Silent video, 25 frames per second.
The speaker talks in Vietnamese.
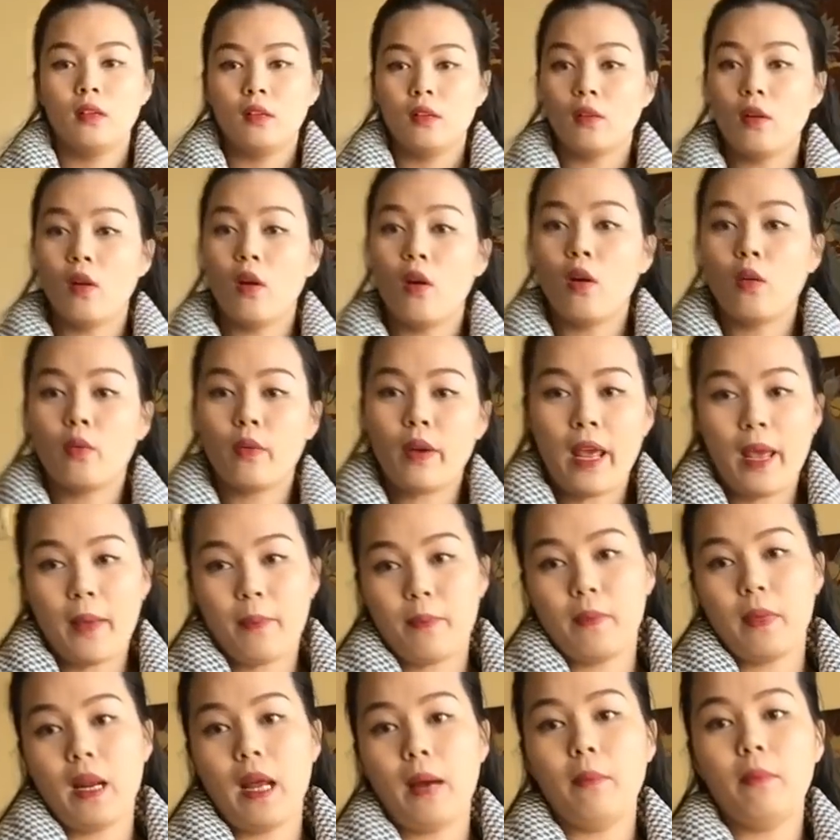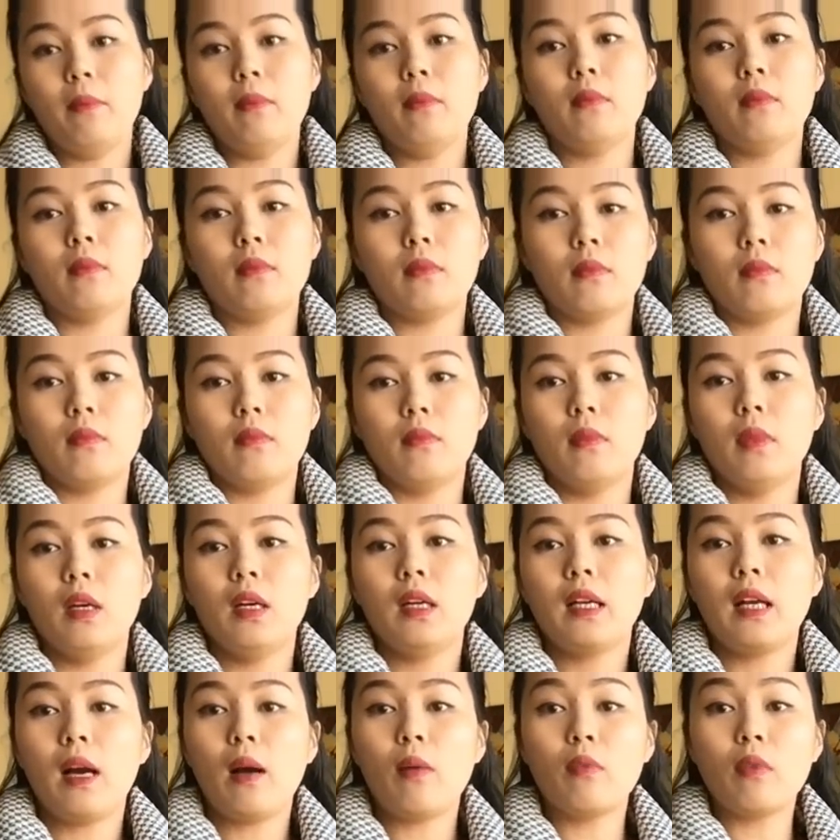Đồ đẹp lắm.
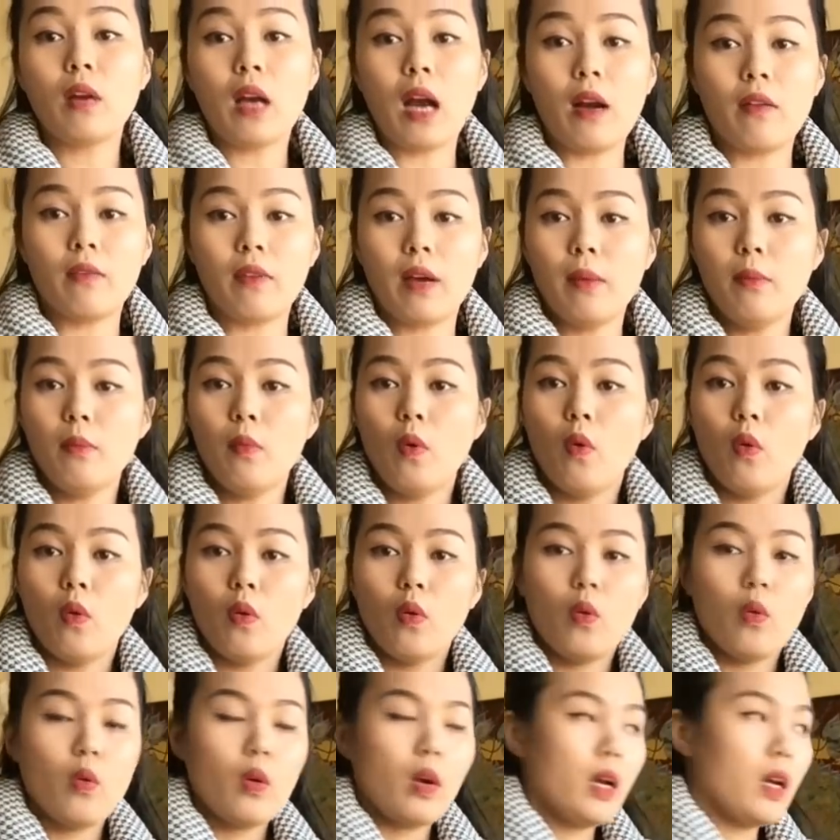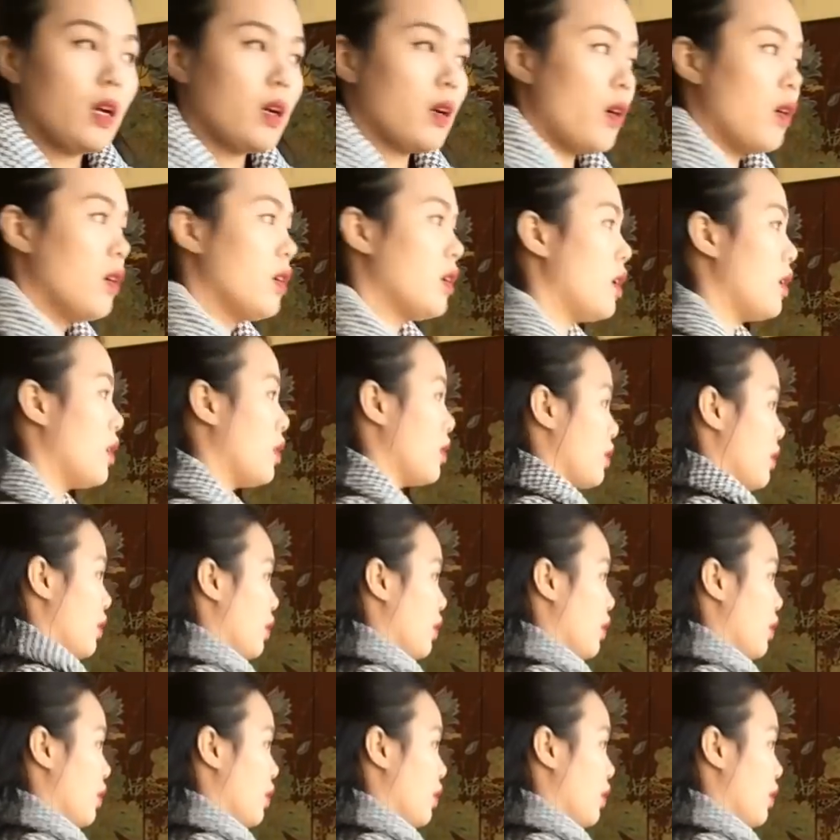Mình không cần phải mua luôn á, có rất là